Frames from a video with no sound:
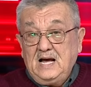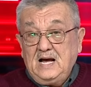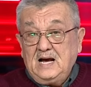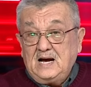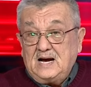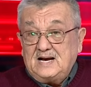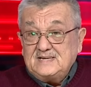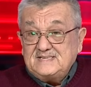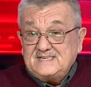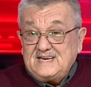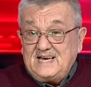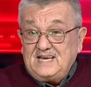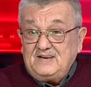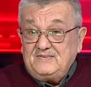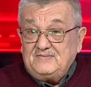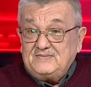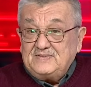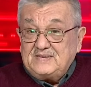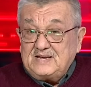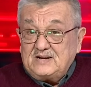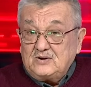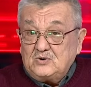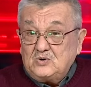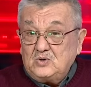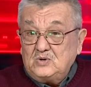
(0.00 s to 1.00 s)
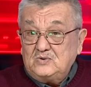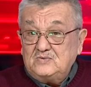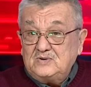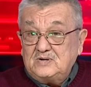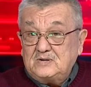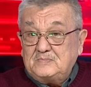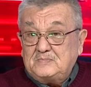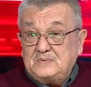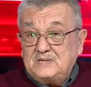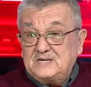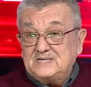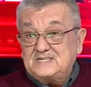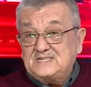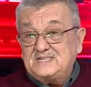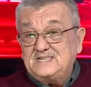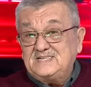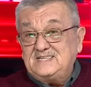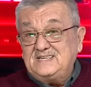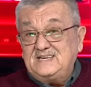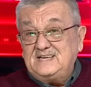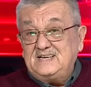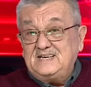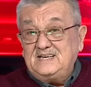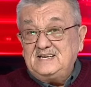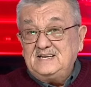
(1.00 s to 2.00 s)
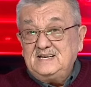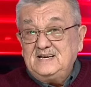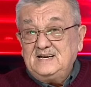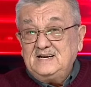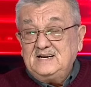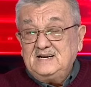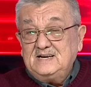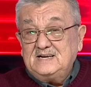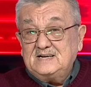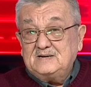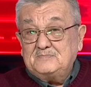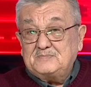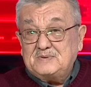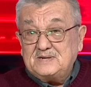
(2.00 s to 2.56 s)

хозяев торговых площадей э,